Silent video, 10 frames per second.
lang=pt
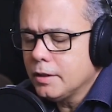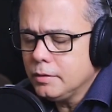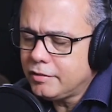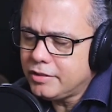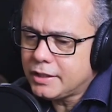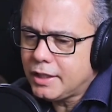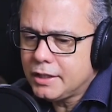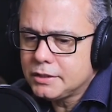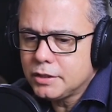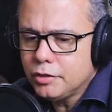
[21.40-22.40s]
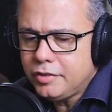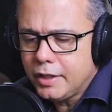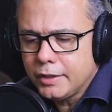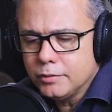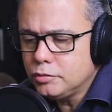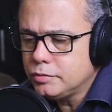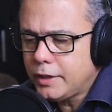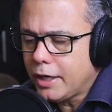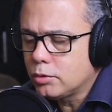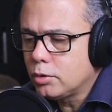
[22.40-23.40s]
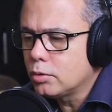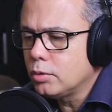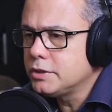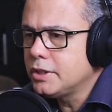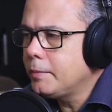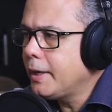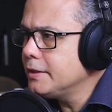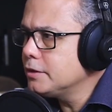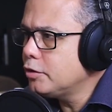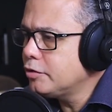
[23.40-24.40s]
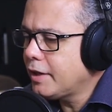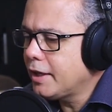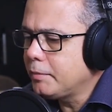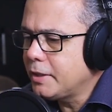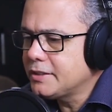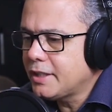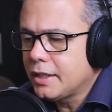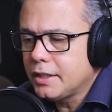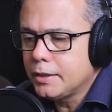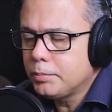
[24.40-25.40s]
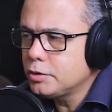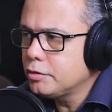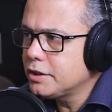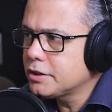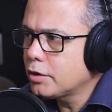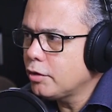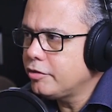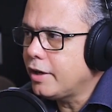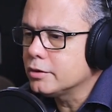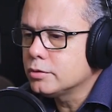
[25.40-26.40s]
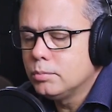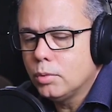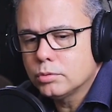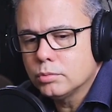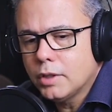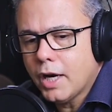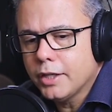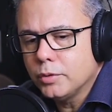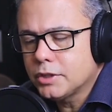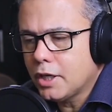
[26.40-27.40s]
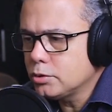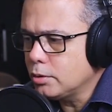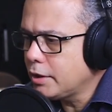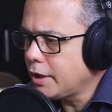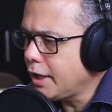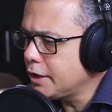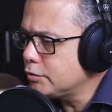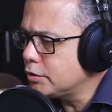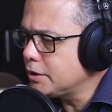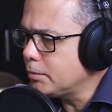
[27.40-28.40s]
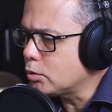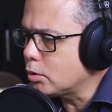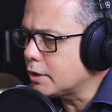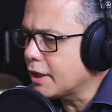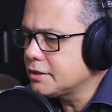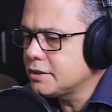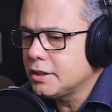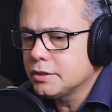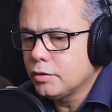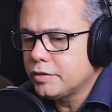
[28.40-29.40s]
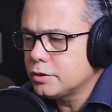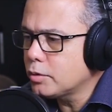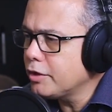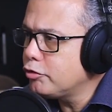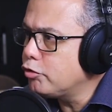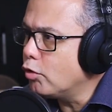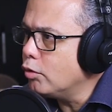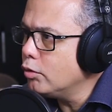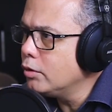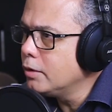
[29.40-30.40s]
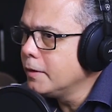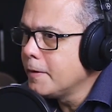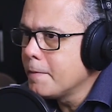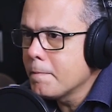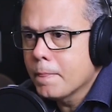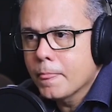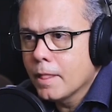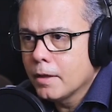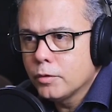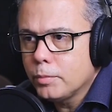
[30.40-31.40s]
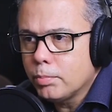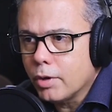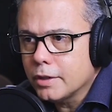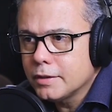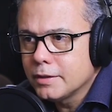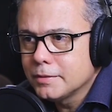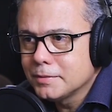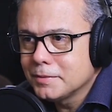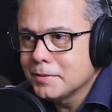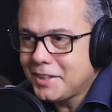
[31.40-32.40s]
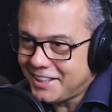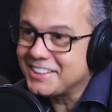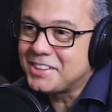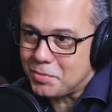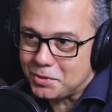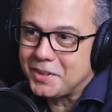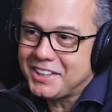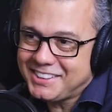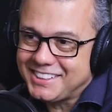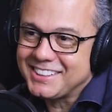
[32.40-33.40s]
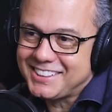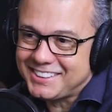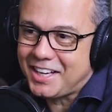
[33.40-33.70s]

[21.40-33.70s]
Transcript: Então, na verdade, eu falei, não quero odontologia mais, eu vou ficar na mercearia, depois eu vejo o que, que eu faço. Monto um carrinho de cachorro-quente, vou ser mototaxista, vou fazer o que for. Não importa. Queria ser mototaxista, você